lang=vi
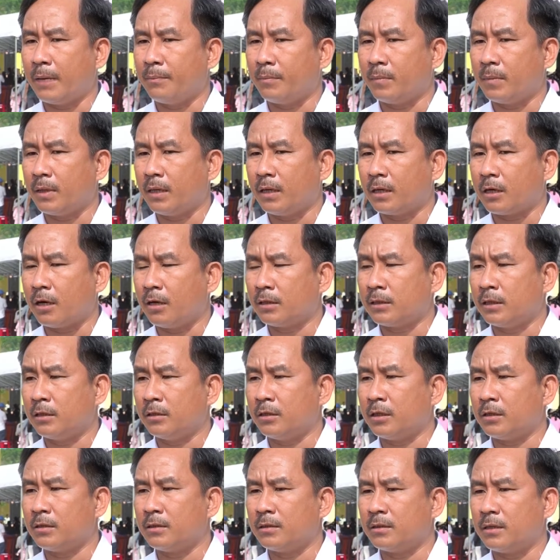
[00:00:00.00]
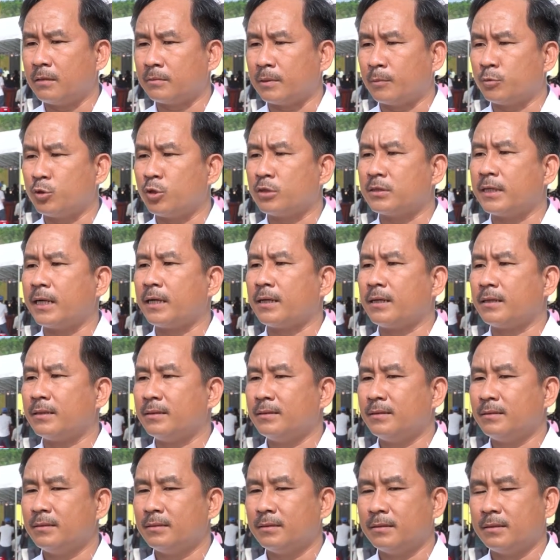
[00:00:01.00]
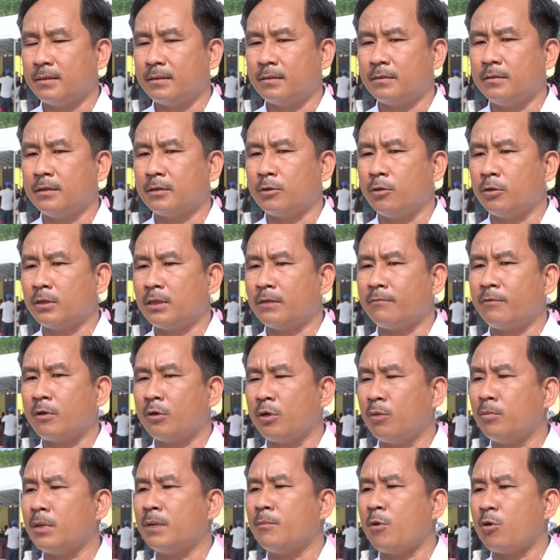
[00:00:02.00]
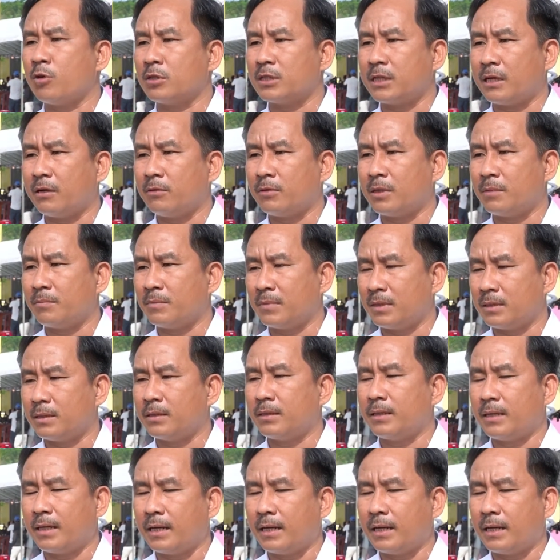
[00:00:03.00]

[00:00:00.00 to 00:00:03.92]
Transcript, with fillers: các em mà có thành tích học tập xuất sắc được tổ chức vào đúng ngày mùng sáu năm